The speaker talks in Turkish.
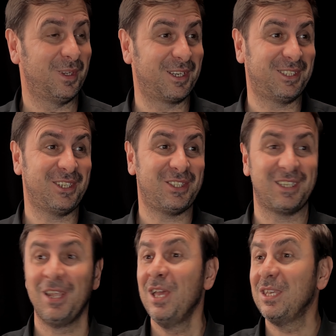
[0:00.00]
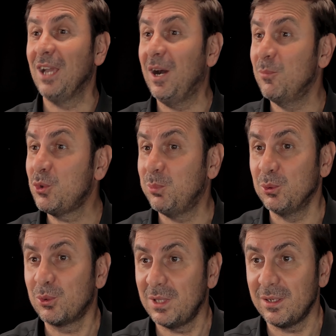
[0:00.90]
Arkadaşlar yağmur
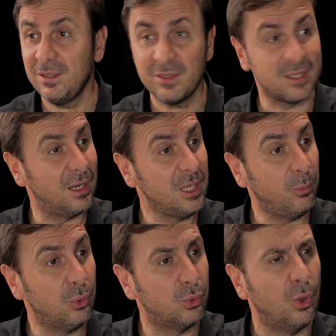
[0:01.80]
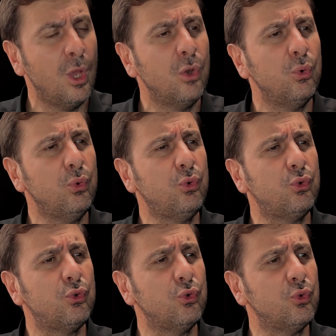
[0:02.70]
bulutlarının sahip olduğu
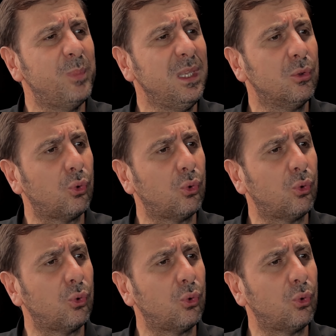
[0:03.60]
300 bin